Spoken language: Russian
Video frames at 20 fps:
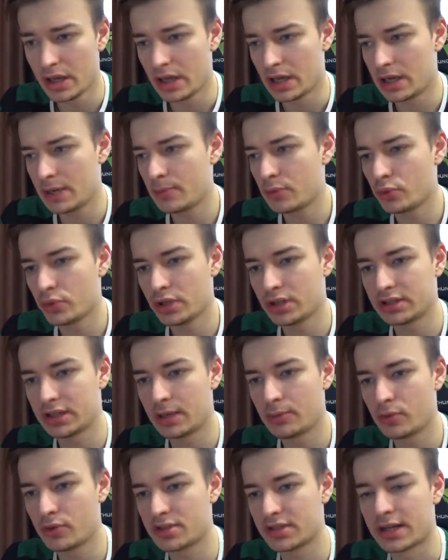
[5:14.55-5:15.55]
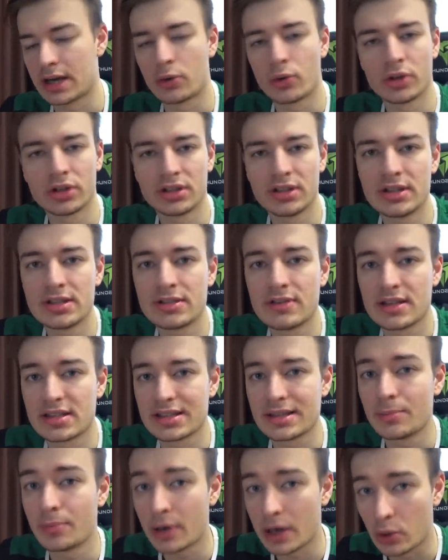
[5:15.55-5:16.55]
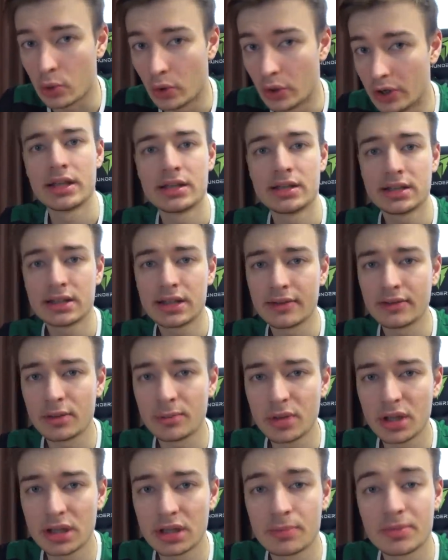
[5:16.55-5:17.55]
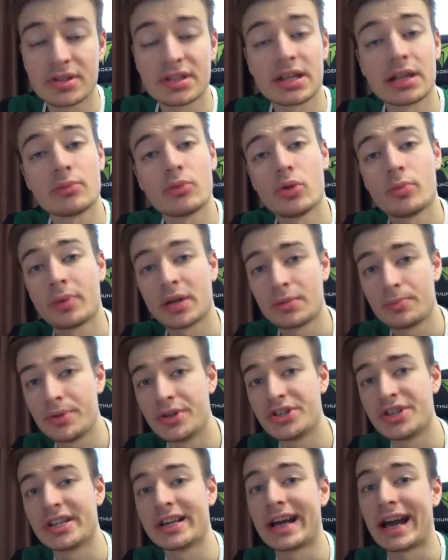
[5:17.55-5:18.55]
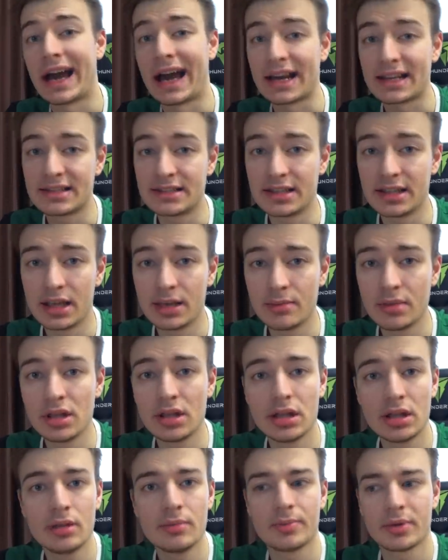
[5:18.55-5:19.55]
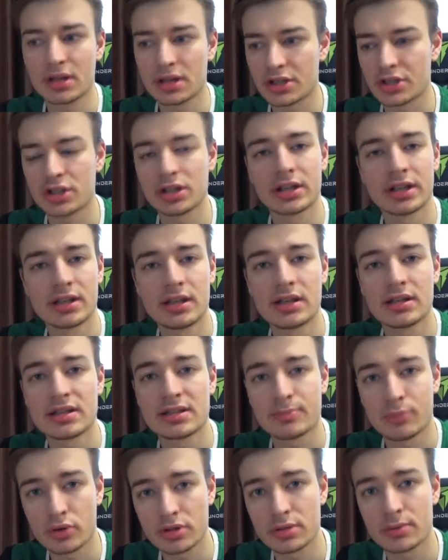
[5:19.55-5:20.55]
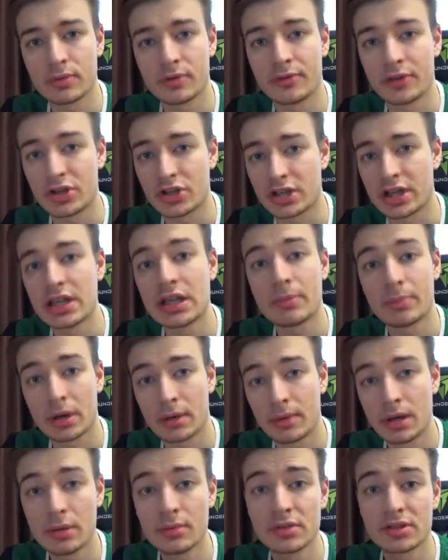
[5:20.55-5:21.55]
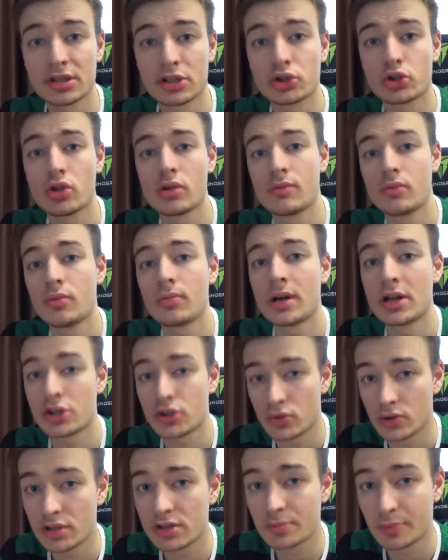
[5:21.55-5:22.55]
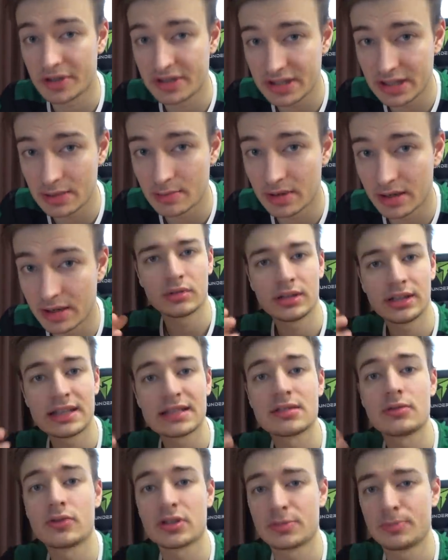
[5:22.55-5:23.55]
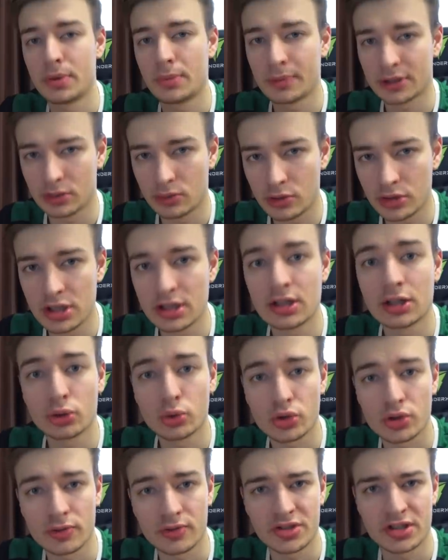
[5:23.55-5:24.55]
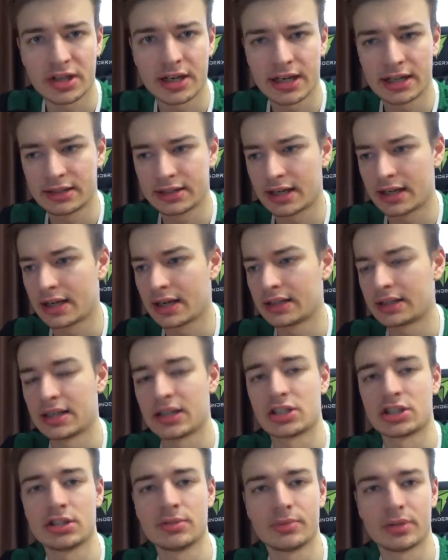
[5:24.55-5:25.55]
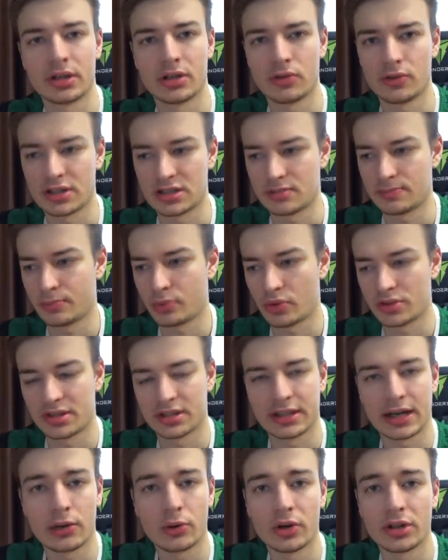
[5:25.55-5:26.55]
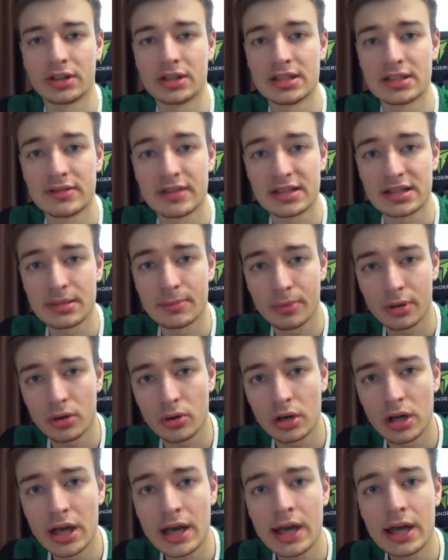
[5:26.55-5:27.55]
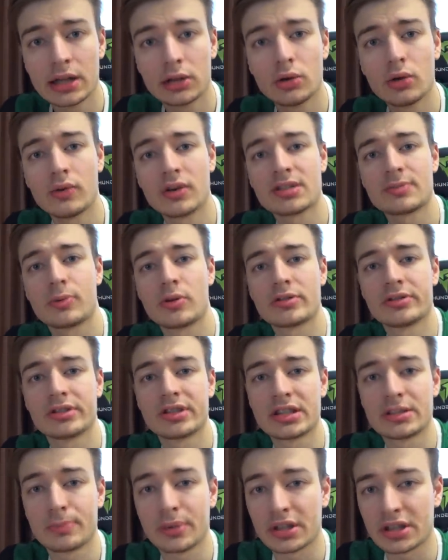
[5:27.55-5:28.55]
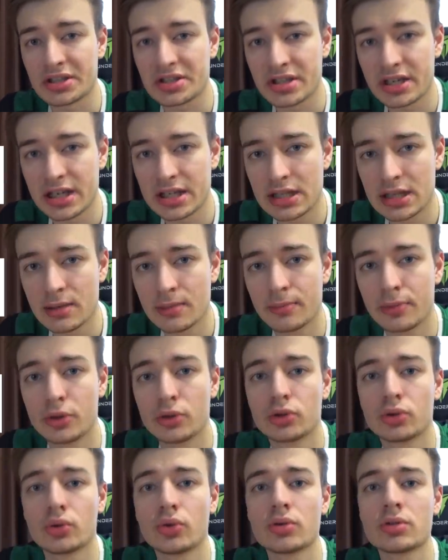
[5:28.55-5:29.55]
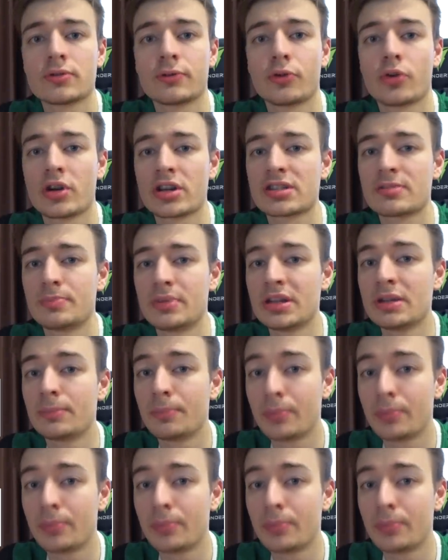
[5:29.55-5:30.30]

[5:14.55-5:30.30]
либо у них требуется какой-то неизвестный пароль. Недавно мне написал мой подписчик Артемий и предложил один из способов решения проблемы, за что ему большое спасибо. Спасибо. Если у вас при подключении тоже возникает какая-то ошибка и у вас просит какой-то неизвестный пароль, то воспользуйтесь приложением Bluetooth for Spin